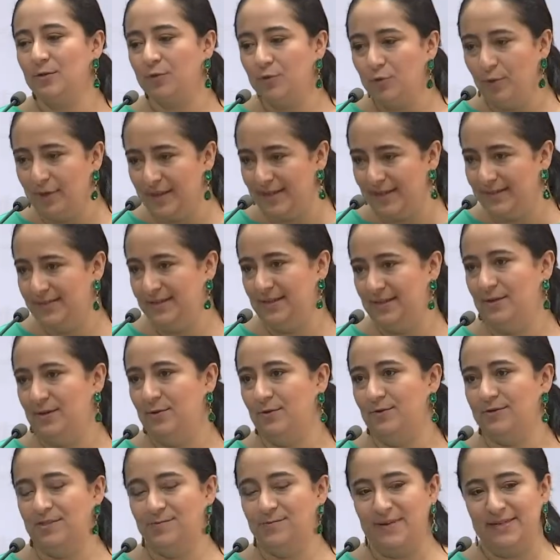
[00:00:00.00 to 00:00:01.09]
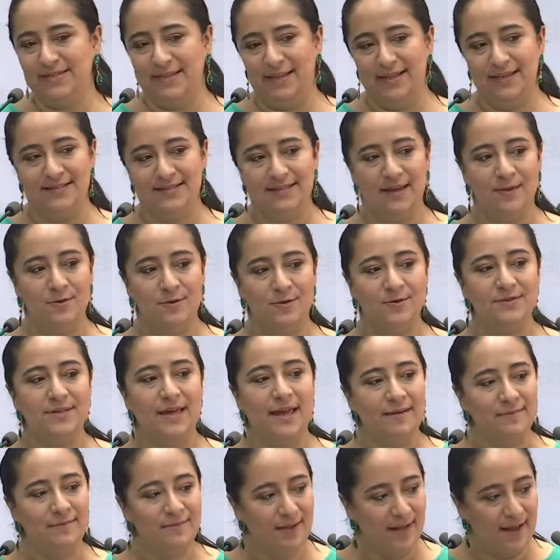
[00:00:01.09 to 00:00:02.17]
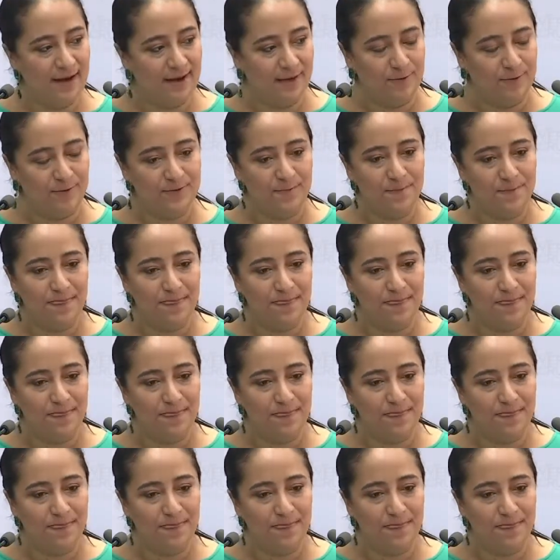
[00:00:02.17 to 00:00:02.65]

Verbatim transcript: turísticos especializados en Veracruz.